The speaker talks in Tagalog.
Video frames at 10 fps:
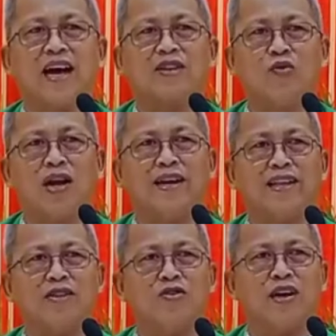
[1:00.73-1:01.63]
aktual
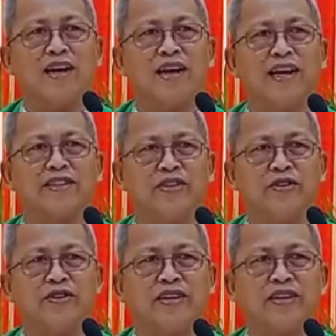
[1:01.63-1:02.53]
nato nga
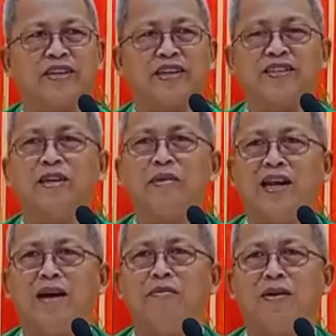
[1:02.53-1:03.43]
relasyon kaysa may
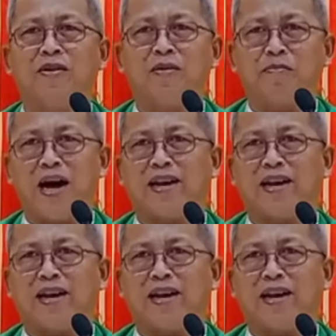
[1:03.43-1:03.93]
labaw ang